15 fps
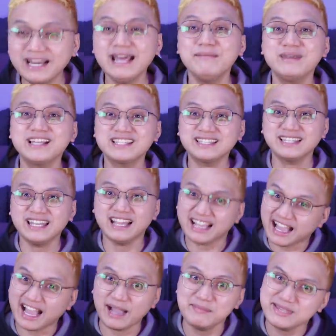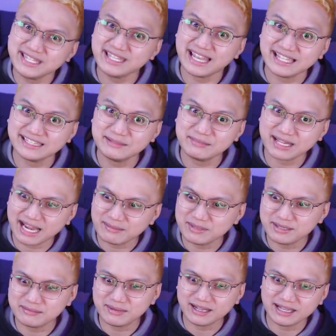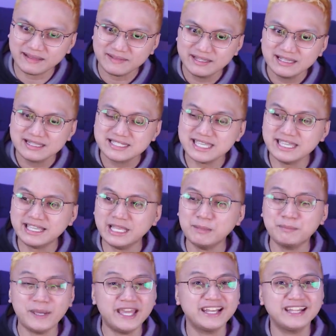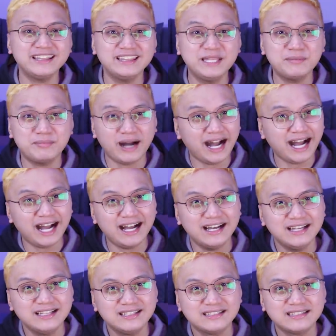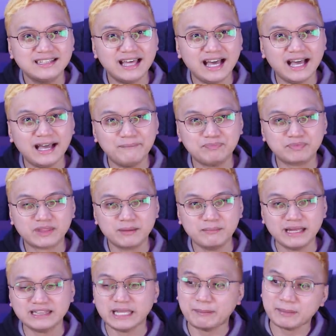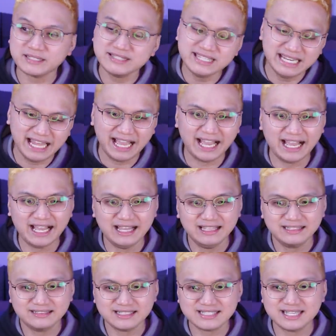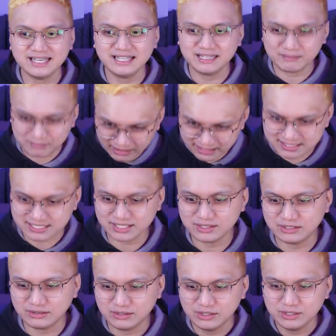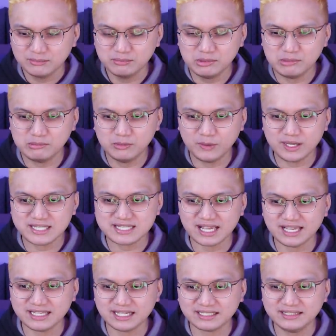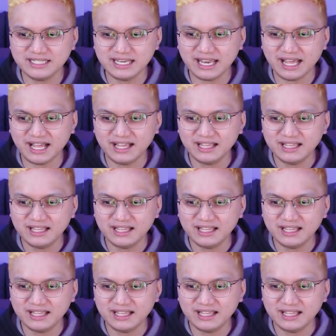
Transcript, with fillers: Marami kasi talaga, aminin natin, marami yung mga single parent, di ba? Na bata pa sila, tapos sila lang mag-isa yung bumubuhay sa anak nila.